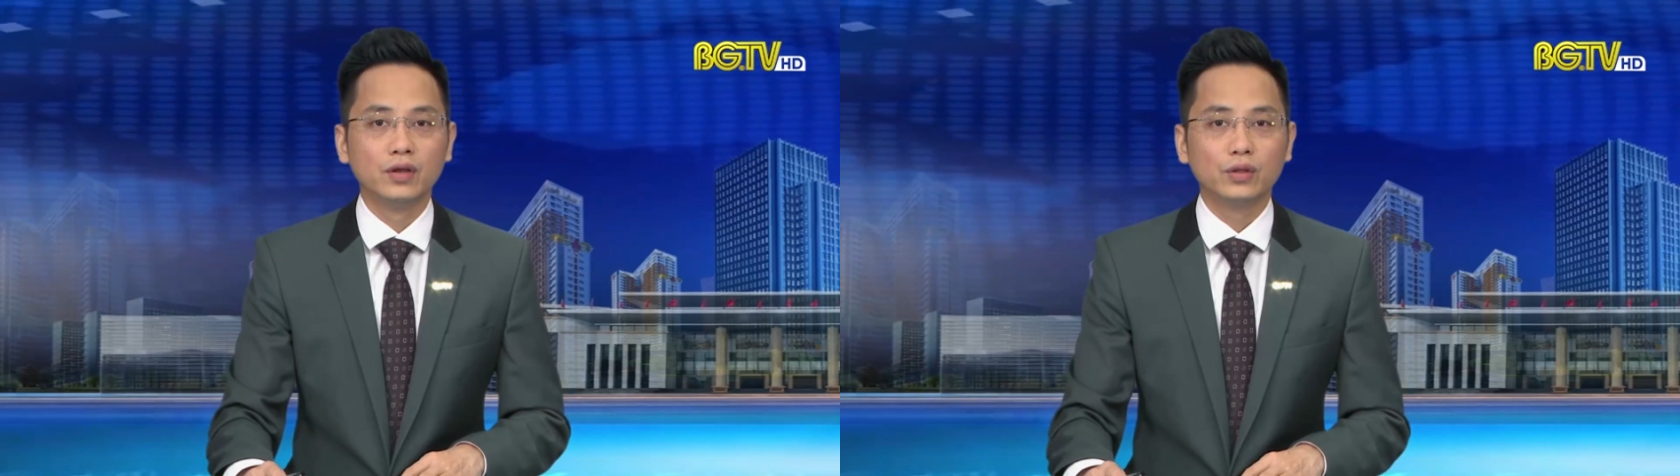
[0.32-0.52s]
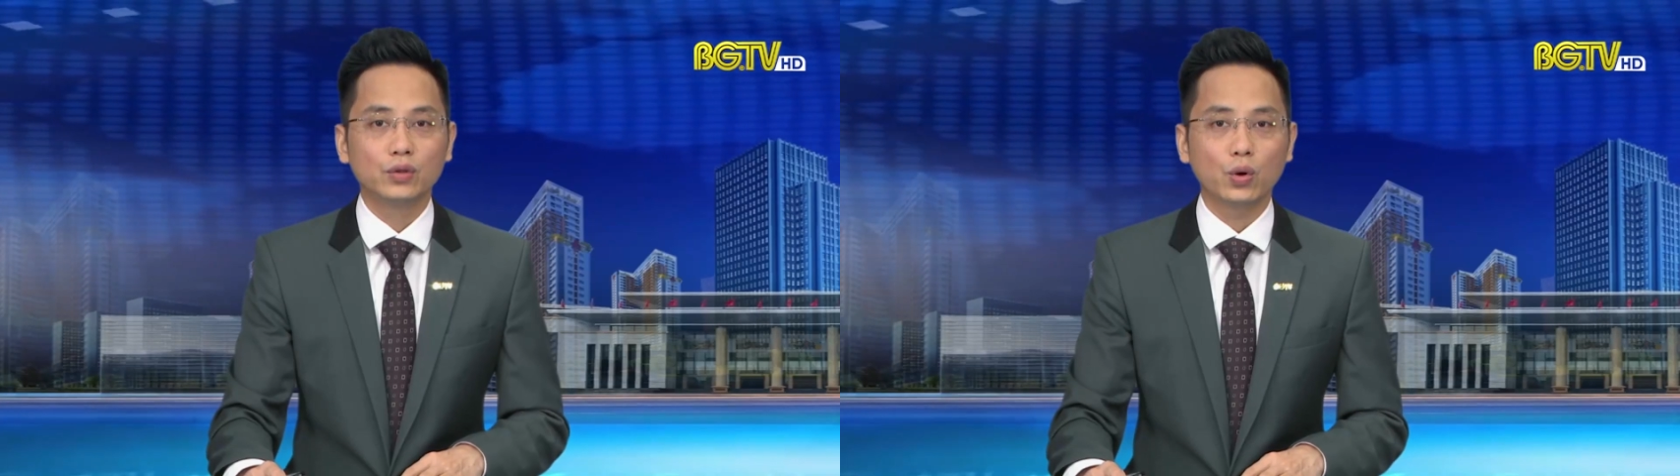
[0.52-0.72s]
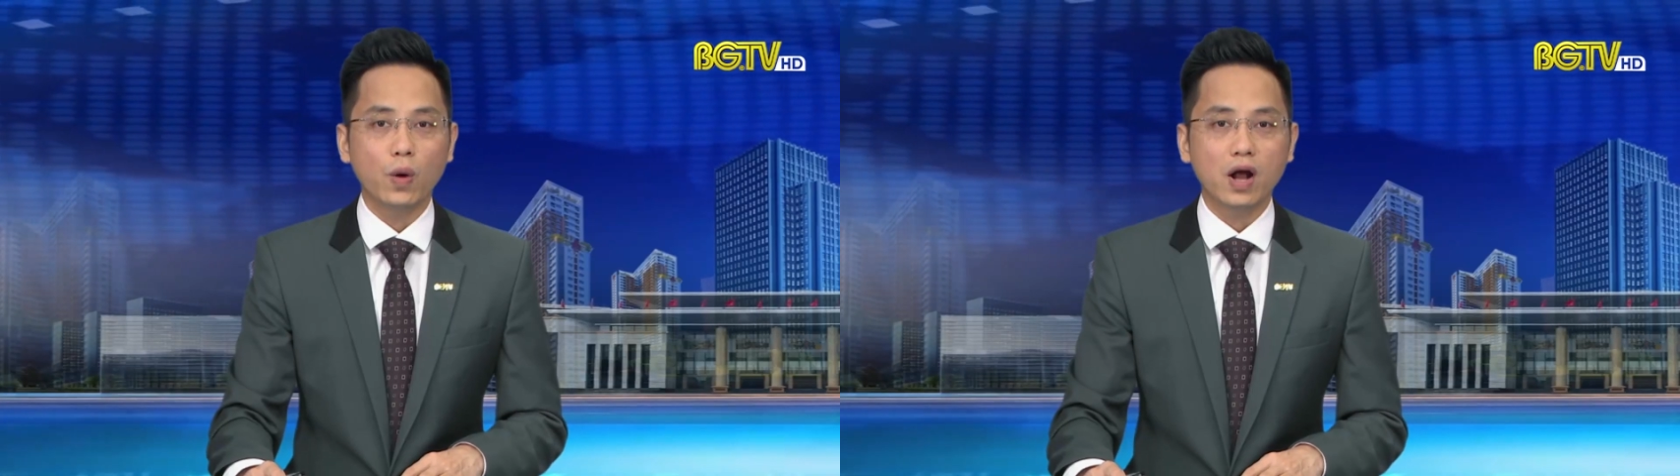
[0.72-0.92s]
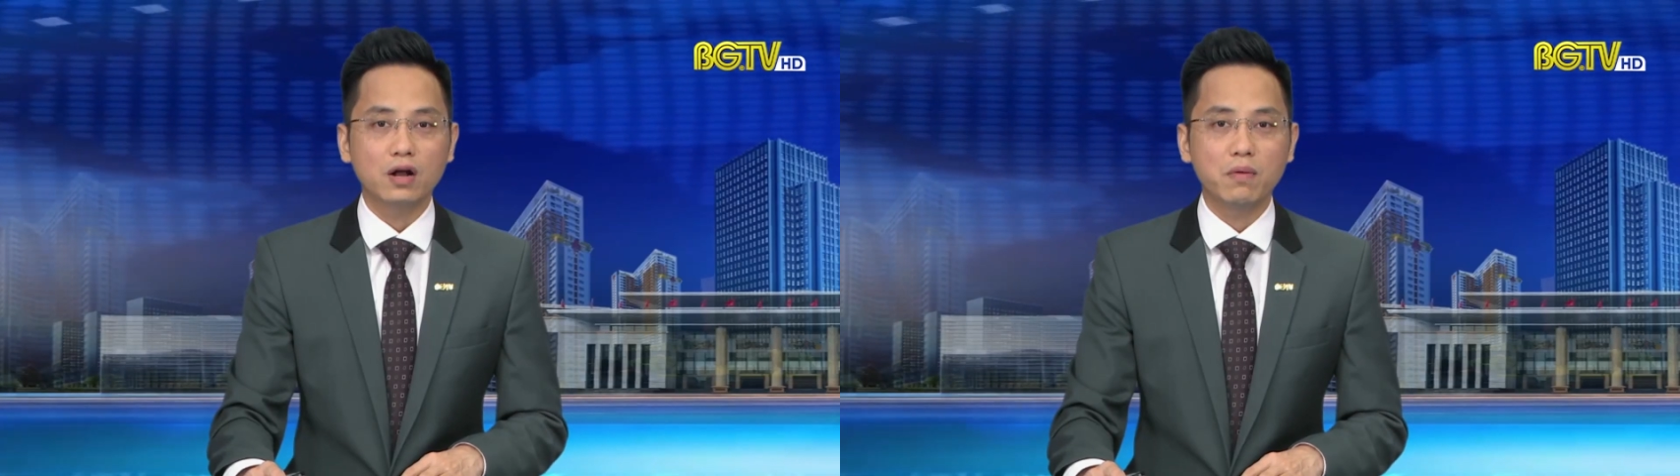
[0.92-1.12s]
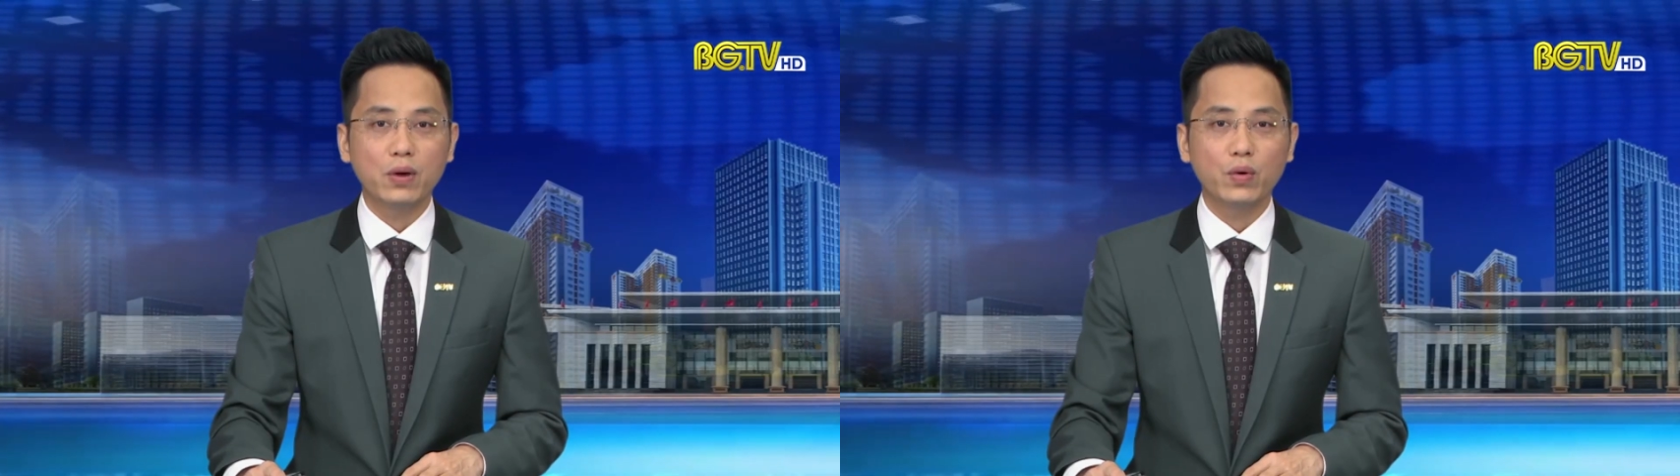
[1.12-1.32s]
Tối qua,
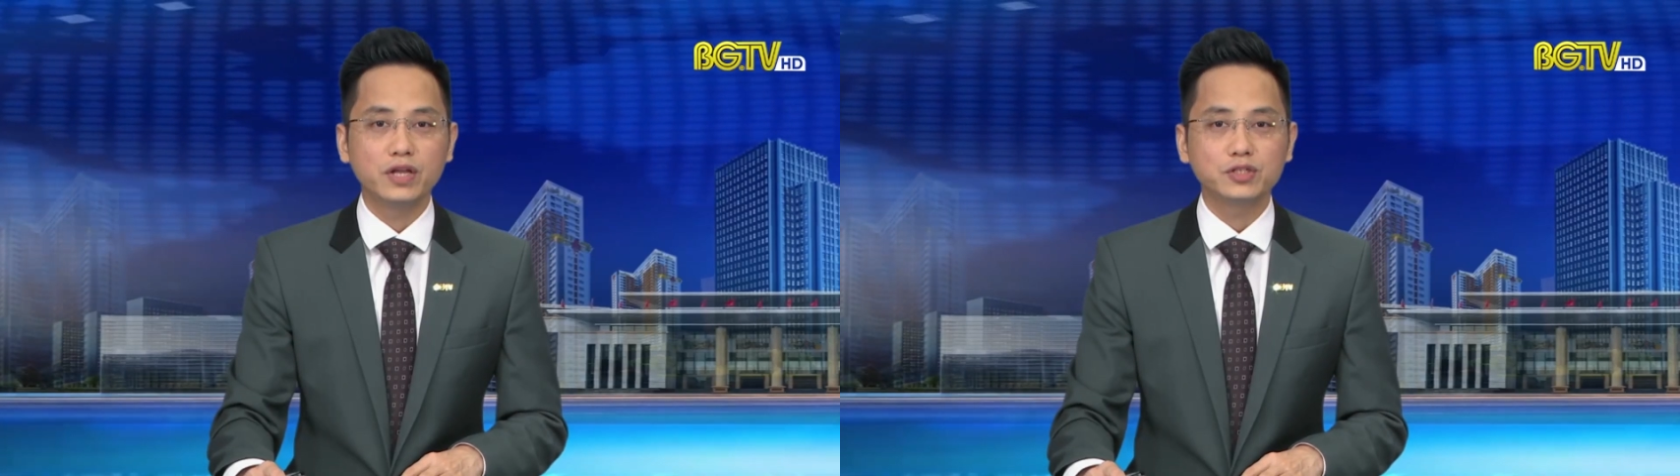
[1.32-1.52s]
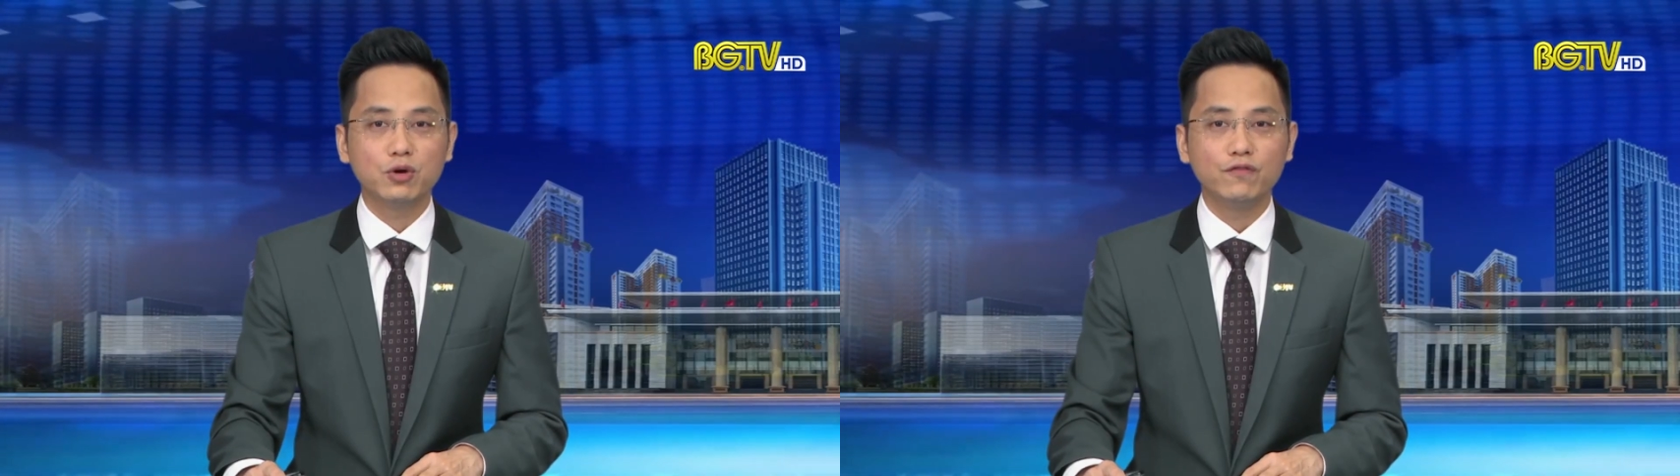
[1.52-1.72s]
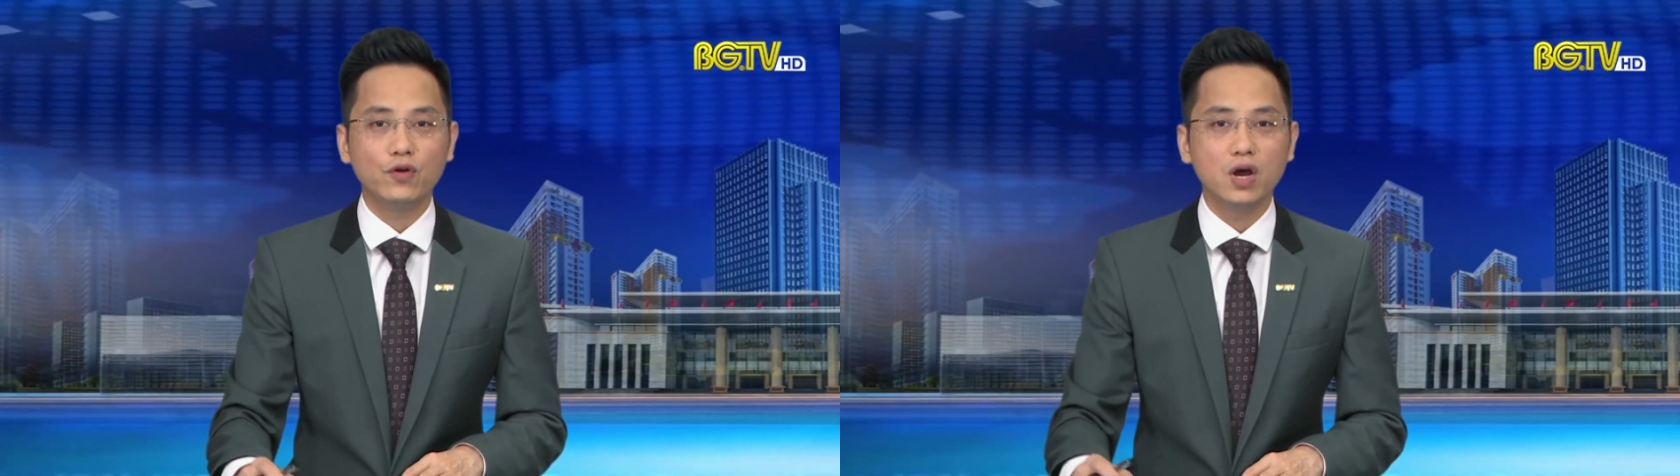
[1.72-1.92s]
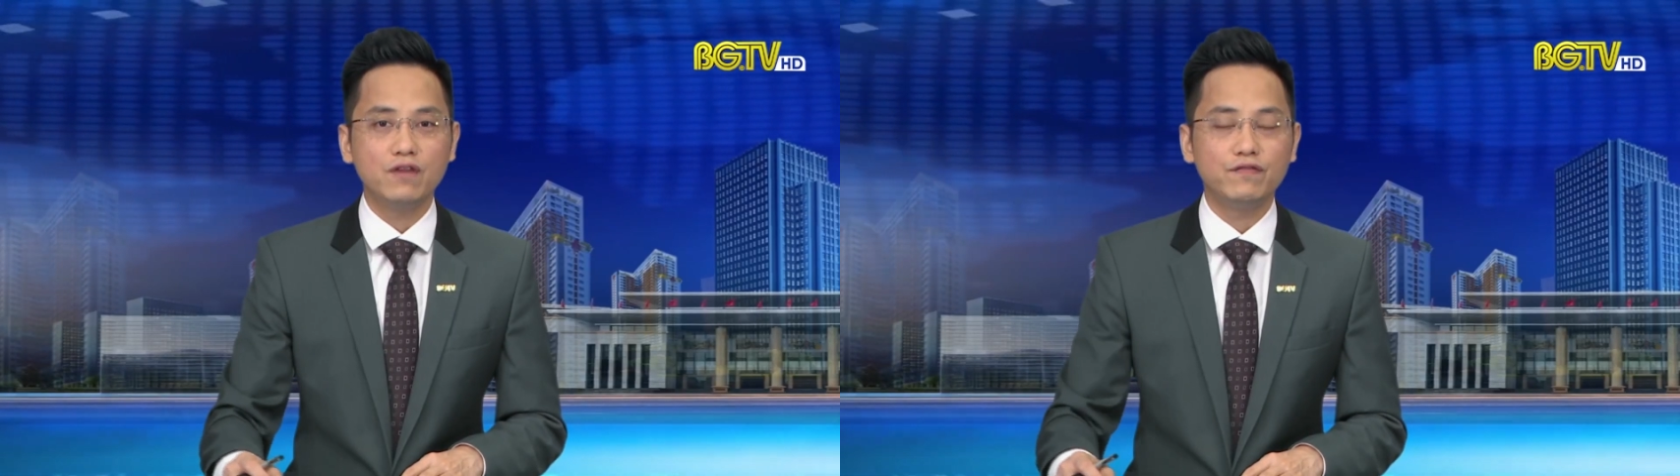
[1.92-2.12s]
Công an huyện Yên Dũng phối hợp